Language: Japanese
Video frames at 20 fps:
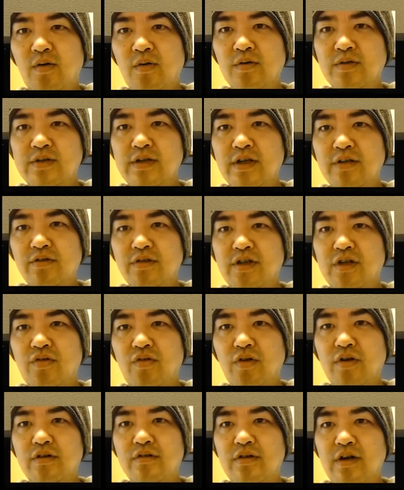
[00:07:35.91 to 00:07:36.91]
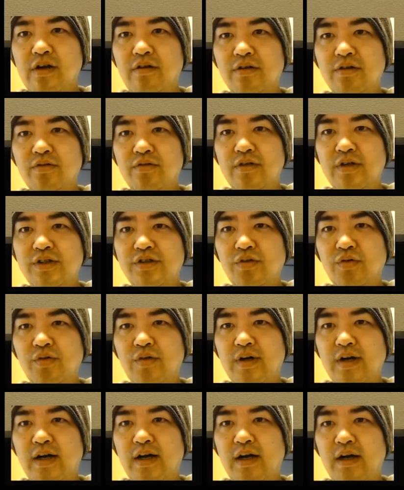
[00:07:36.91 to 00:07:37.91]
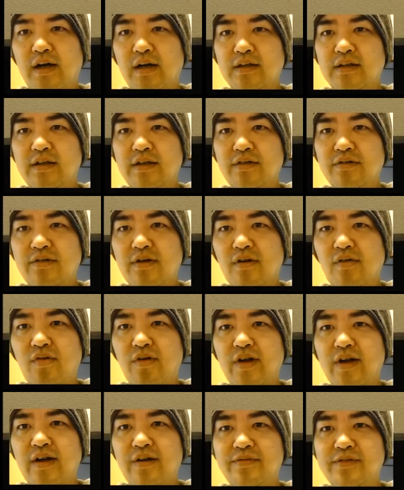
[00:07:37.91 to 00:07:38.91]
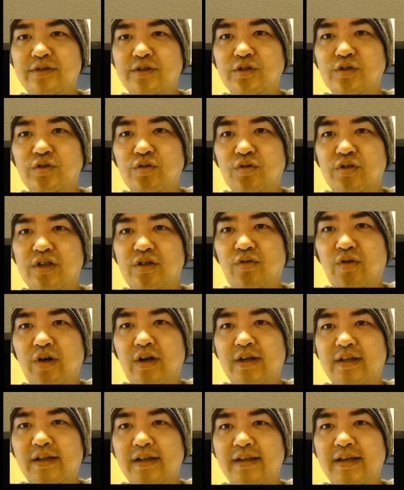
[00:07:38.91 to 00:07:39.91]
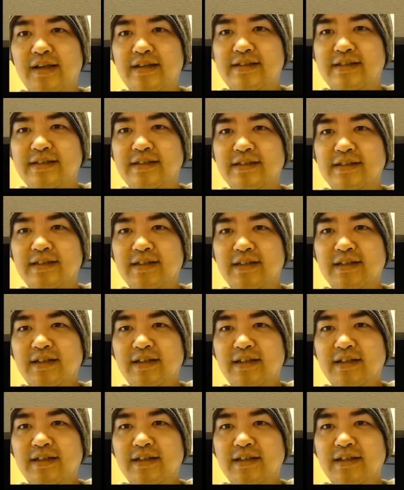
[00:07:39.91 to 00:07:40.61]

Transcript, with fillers: 音声の聞こえ具合はどうでしょうかっていうかこれが普通の聞こえ方です